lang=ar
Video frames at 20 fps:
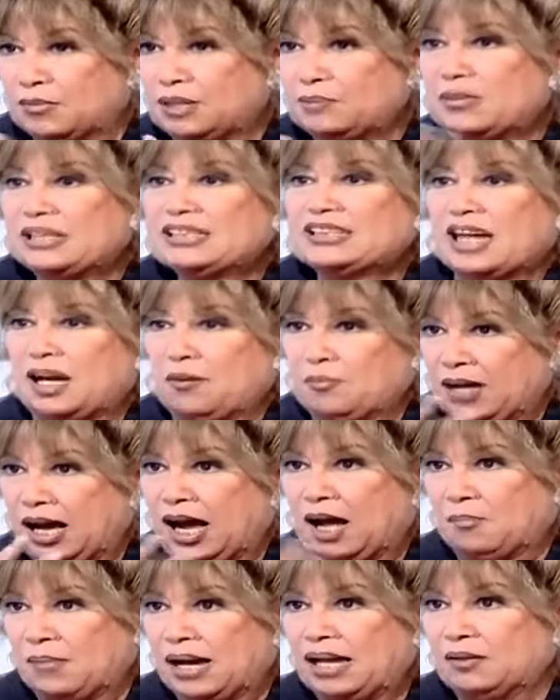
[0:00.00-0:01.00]
بالمسرح
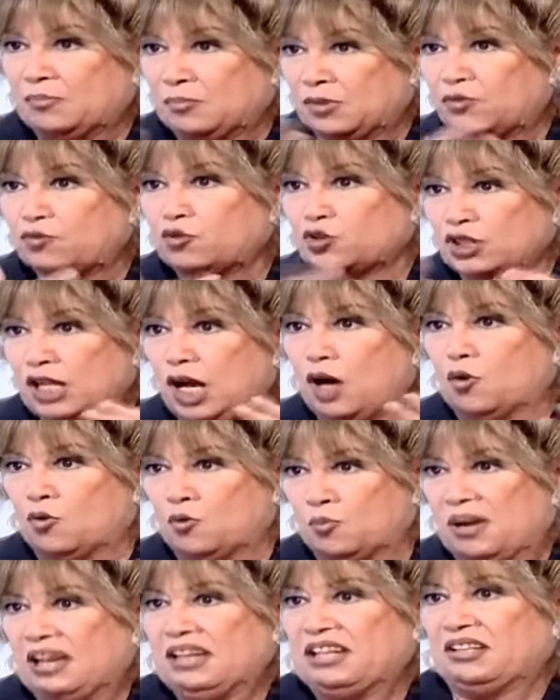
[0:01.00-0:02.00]
باعمال بالفصحى
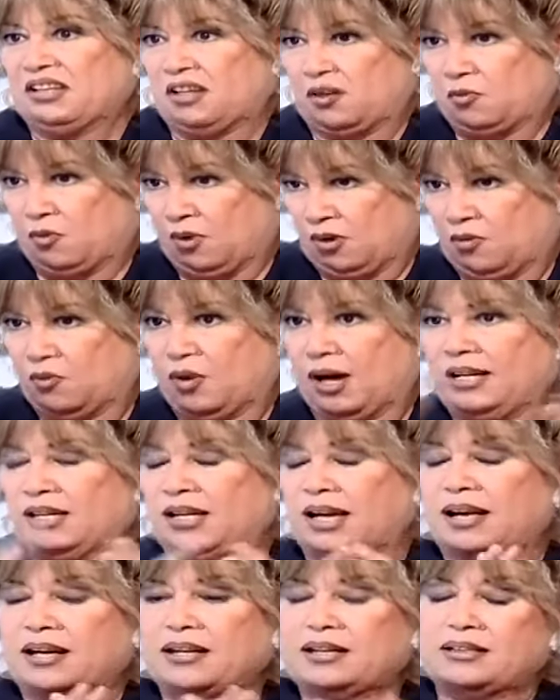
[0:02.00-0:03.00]
وملكه
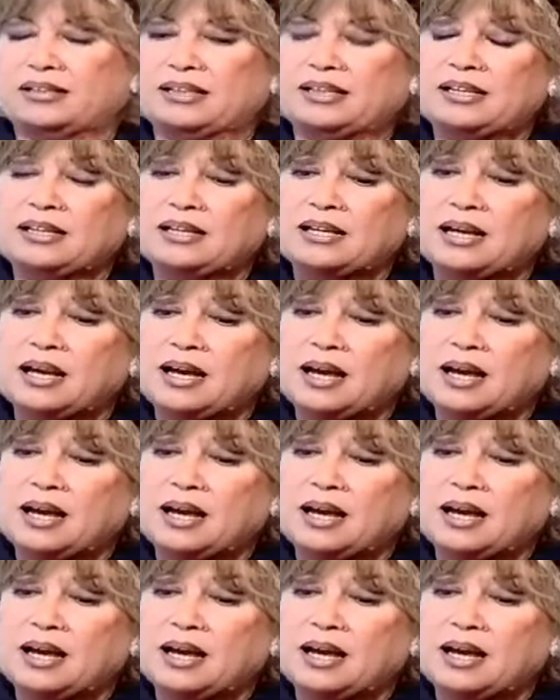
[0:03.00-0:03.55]
والى اخره